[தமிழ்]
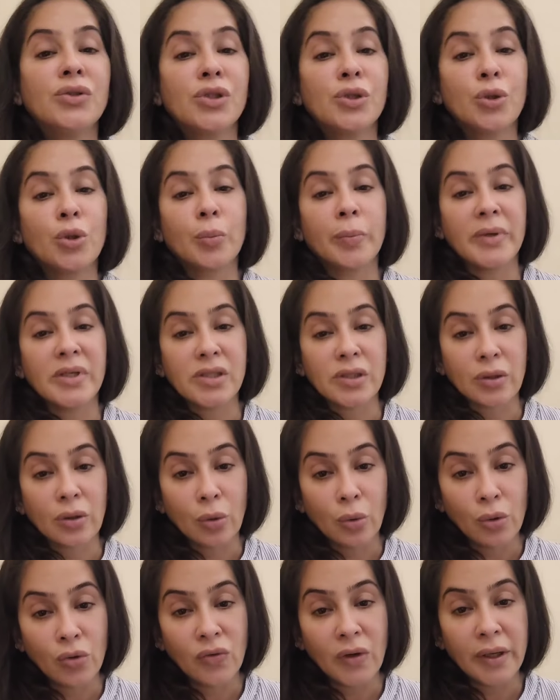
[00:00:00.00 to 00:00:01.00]
தௌசண்ட் ருபீஸ்
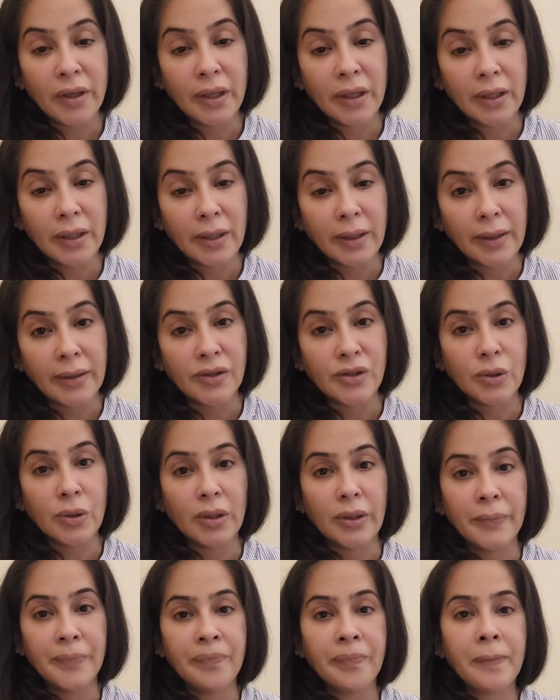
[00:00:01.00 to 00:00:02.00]
லோன் வாங்கியிருக்கீங்கன்னு
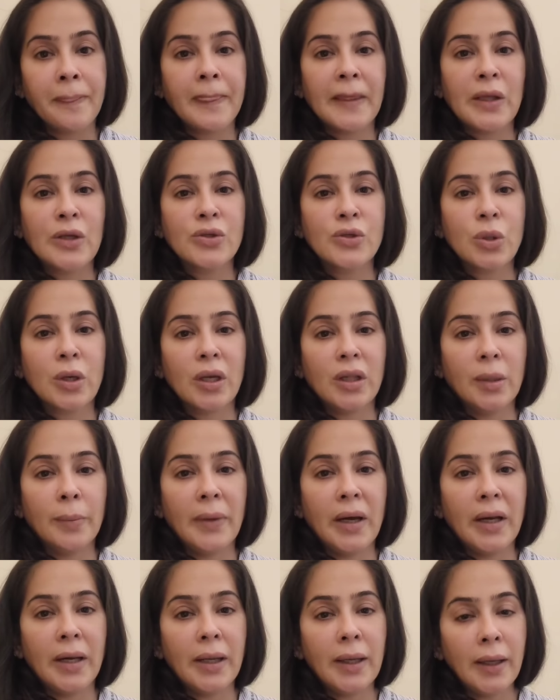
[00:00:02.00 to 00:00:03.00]
சொல்லி ஸோ இந்த
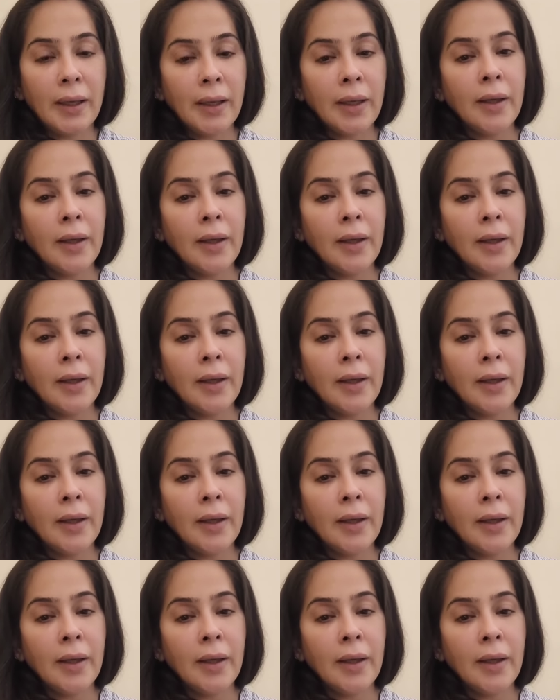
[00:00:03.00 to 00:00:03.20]
மாதிரி